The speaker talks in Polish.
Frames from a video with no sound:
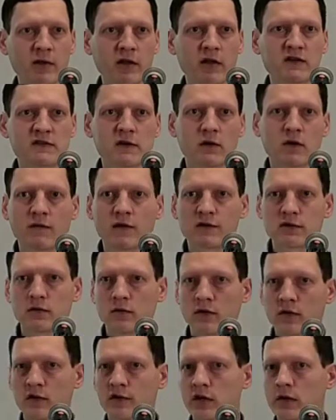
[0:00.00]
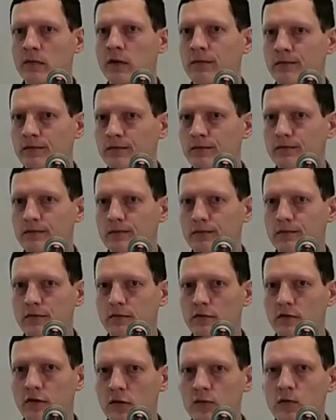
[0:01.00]
mieli je zachować tylko dla siebie.
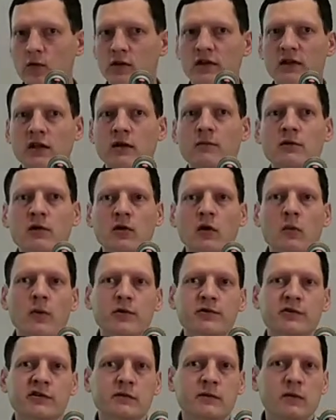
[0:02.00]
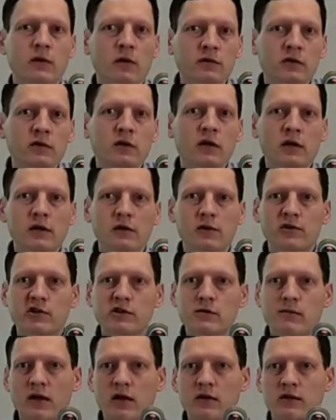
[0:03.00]
To nie było dane im tylko po to, żeby oni
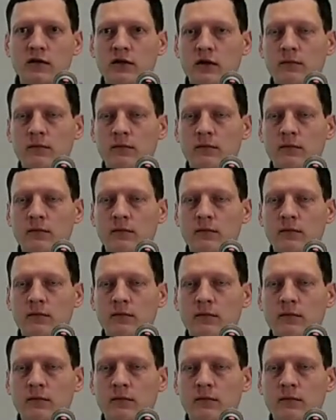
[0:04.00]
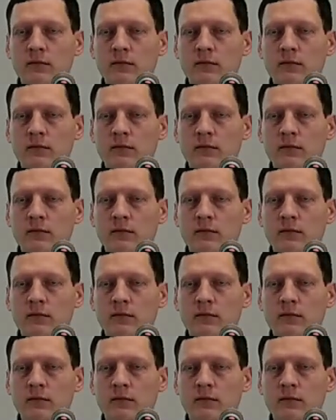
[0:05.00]
trzymali te tajemnice dla siebie.